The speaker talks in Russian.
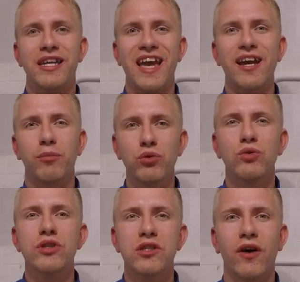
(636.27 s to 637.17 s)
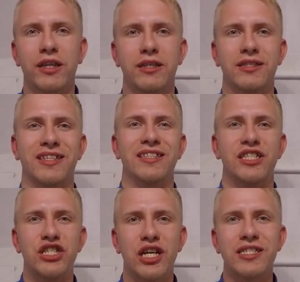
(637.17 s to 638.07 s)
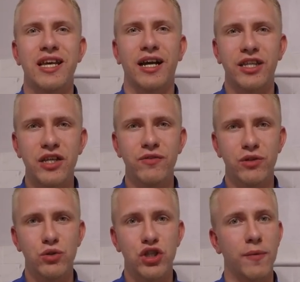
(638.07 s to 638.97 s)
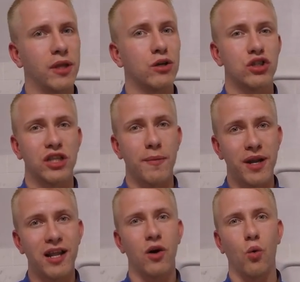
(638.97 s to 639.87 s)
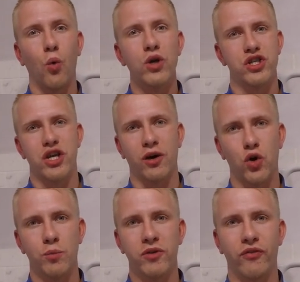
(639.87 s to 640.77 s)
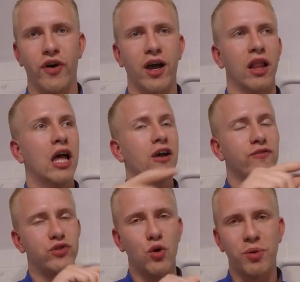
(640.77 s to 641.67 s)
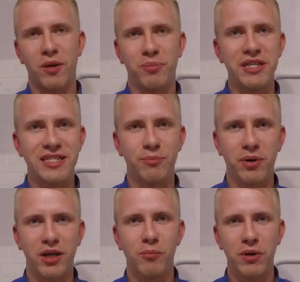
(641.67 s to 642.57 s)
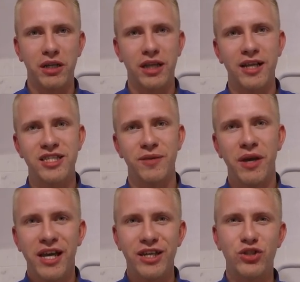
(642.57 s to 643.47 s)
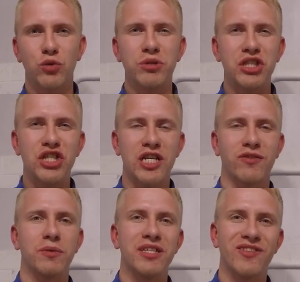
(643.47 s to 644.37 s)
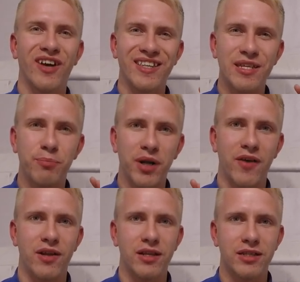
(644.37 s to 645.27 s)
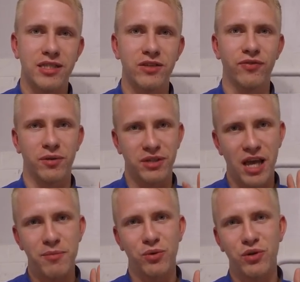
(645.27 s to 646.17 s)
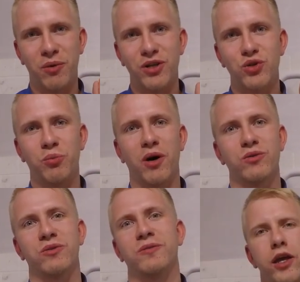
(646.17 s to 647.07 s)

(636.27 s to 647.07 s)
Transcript: я их буду называть, эти цены. Сейчас я активно изучаю, потому что там реально очень огромный файл, все прописано по комплектациям. И чтобы сейчас вам не называть неправильных цифр, я беру небольшую паузу.